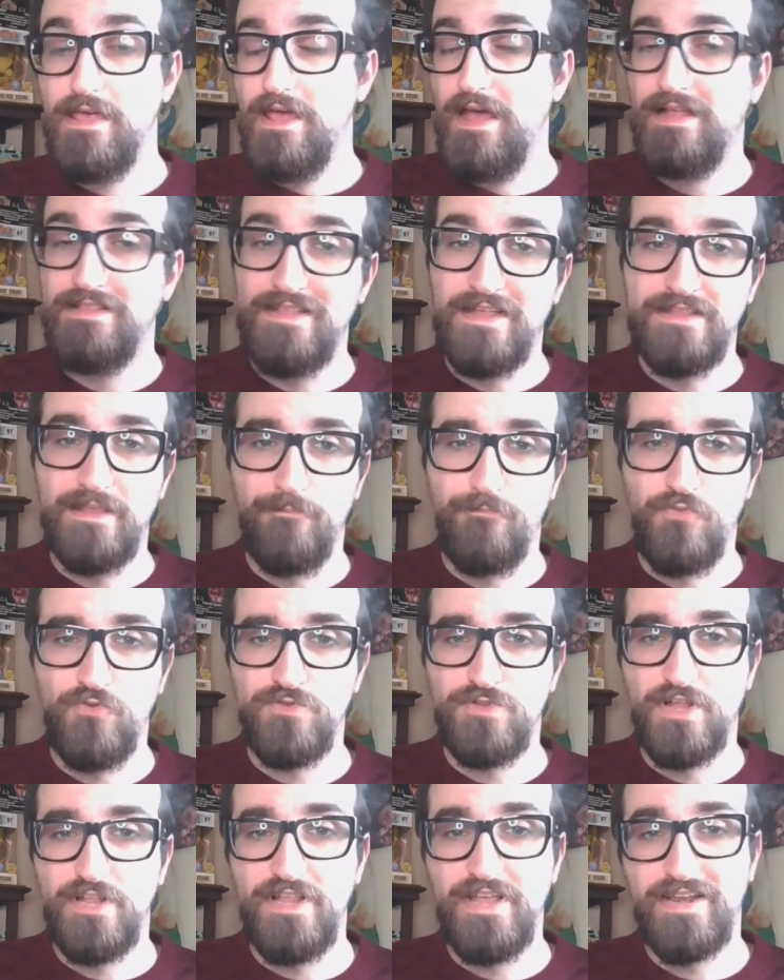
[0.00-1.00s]
Andate
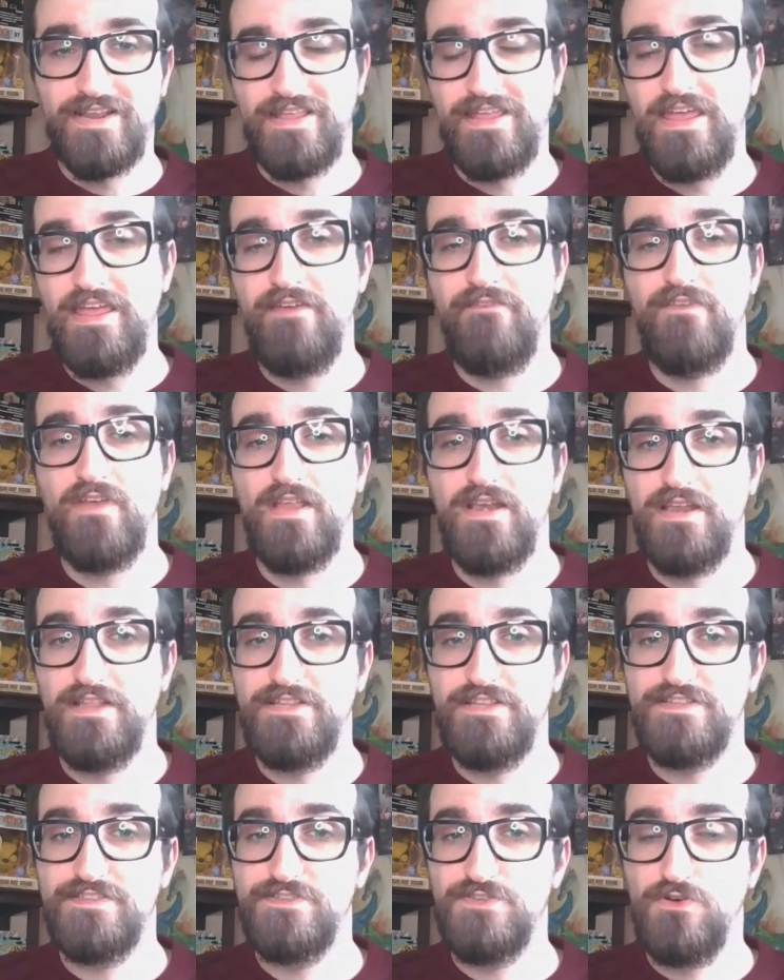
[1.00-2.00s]
appunto agli archivi,
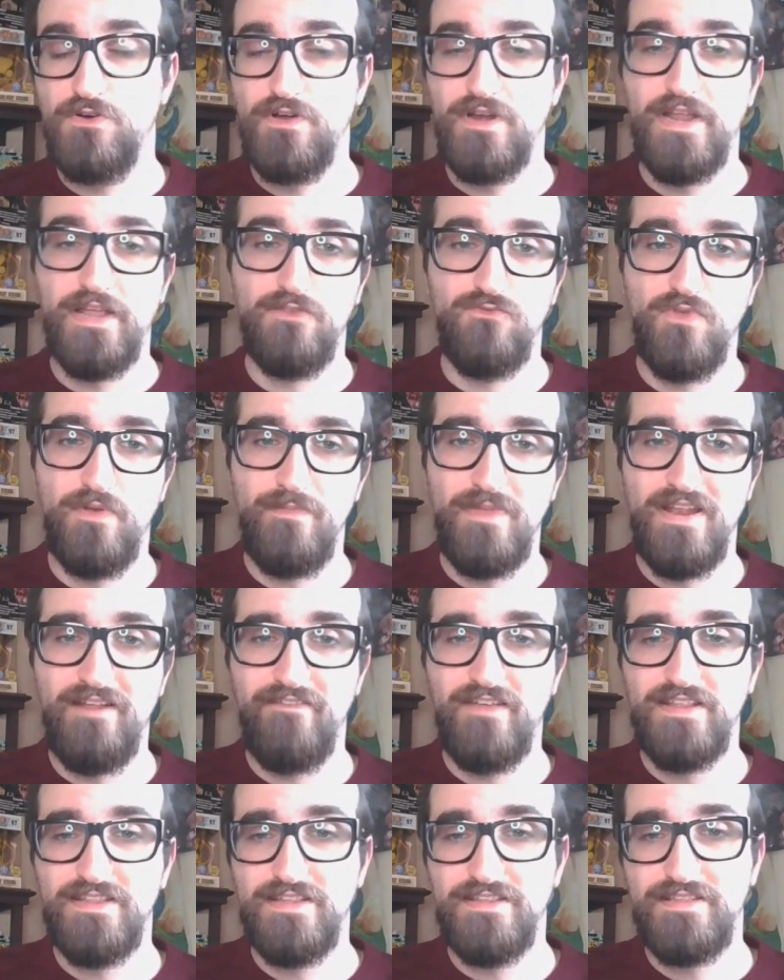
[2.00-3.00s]
l'edizione
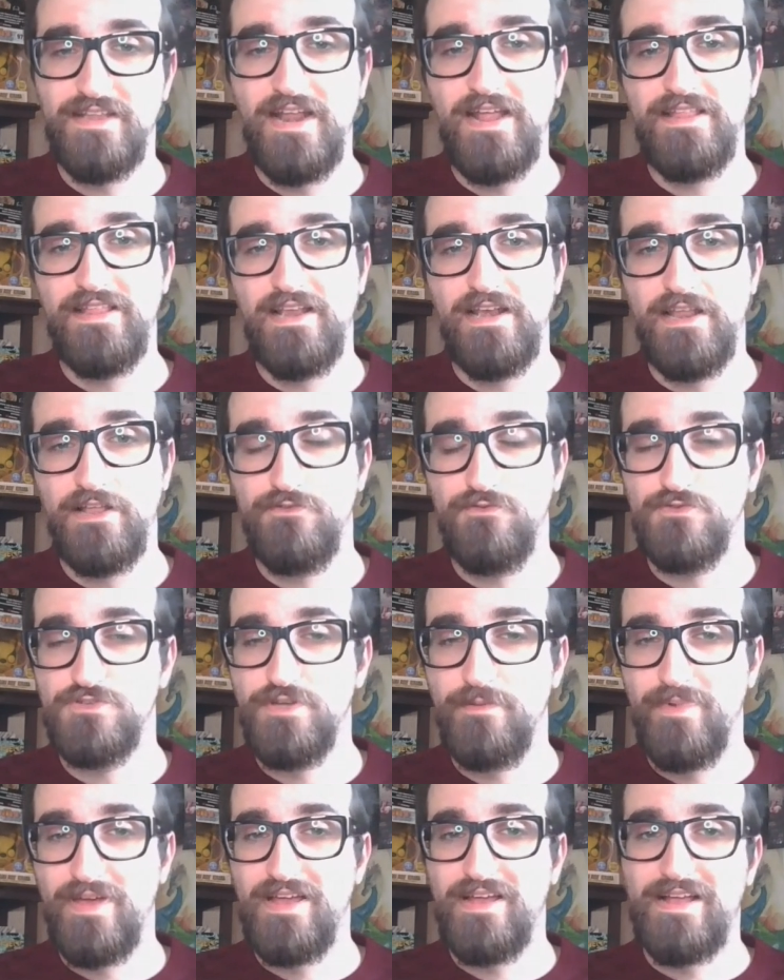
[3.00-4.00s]
2023 della New
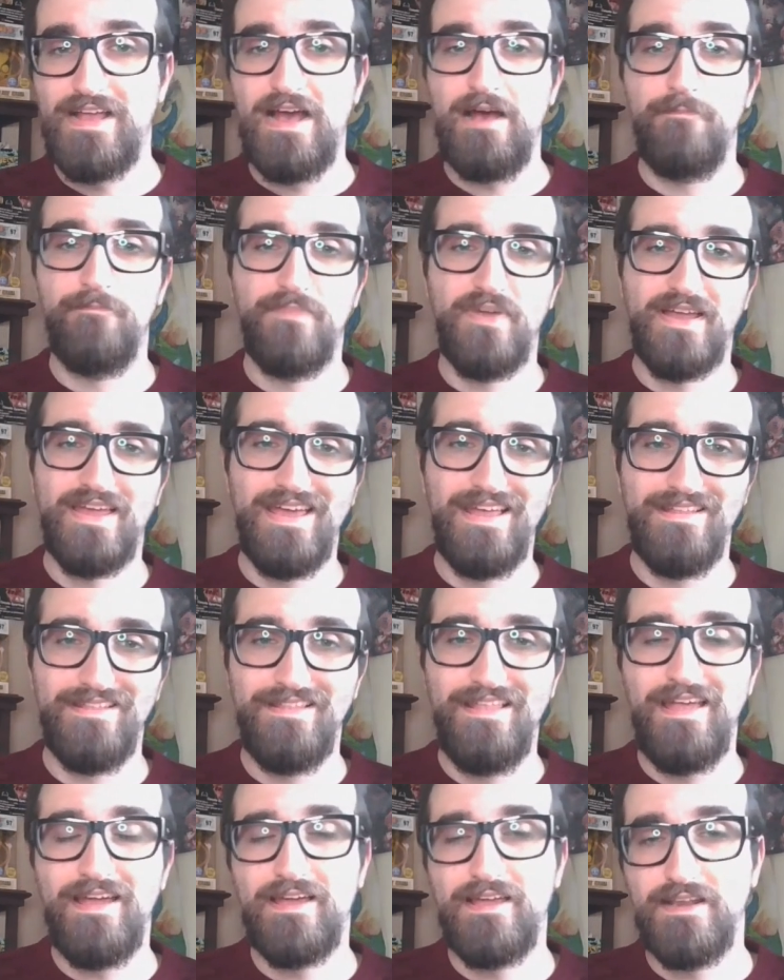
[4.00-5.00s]
Japan Cup che
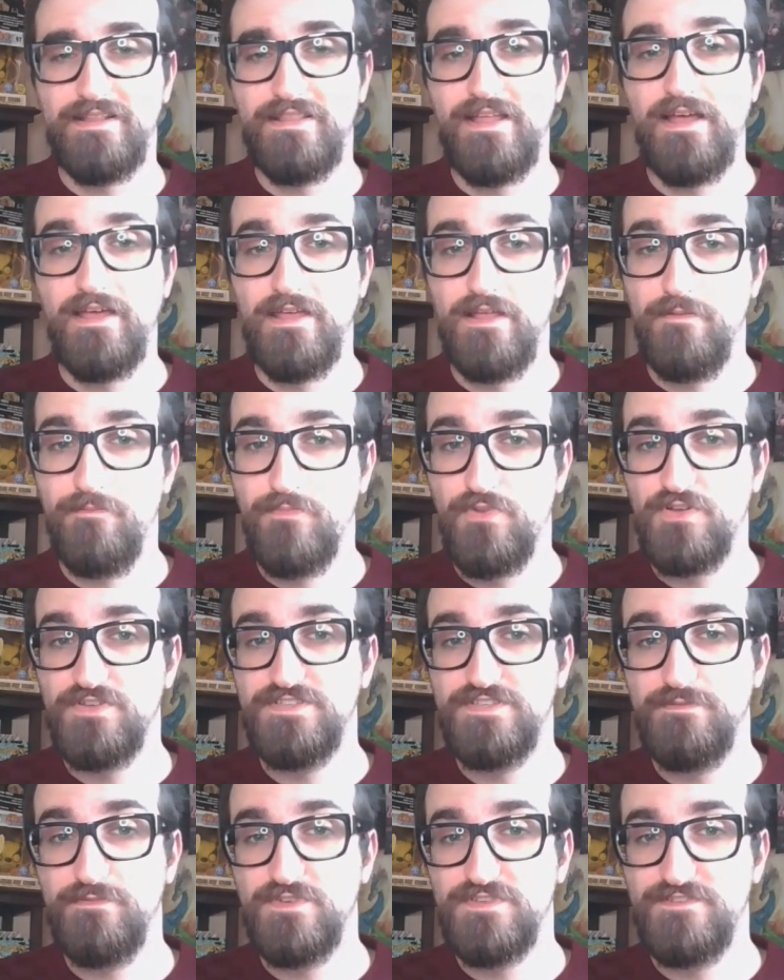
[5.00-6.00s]
decreta il
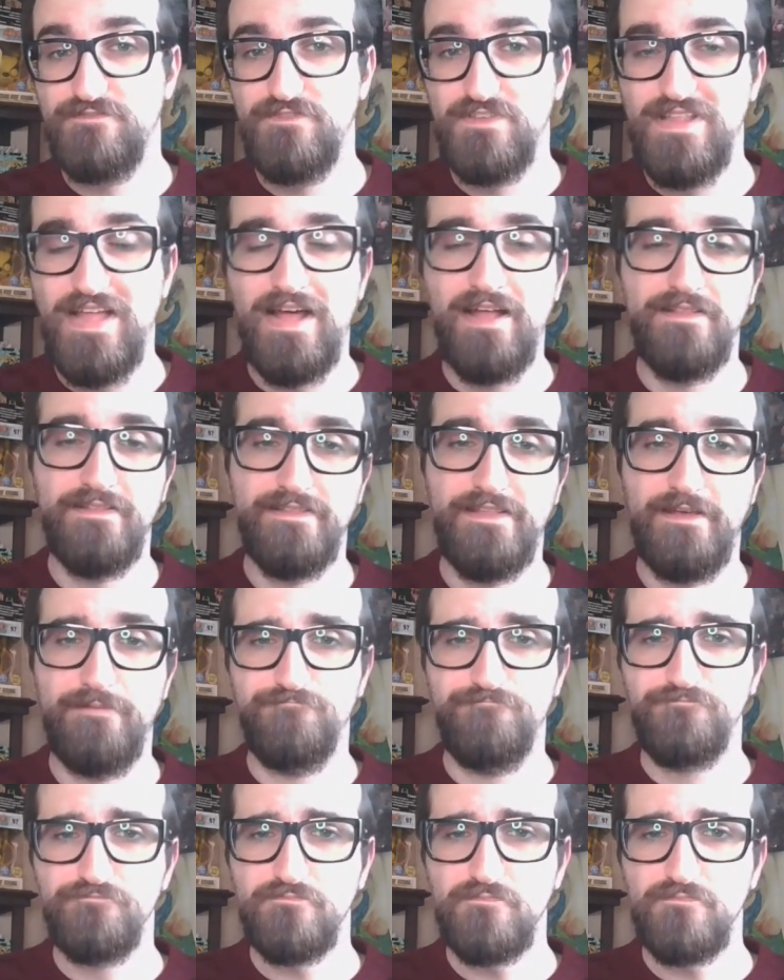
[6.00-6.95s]
prossimo sfidante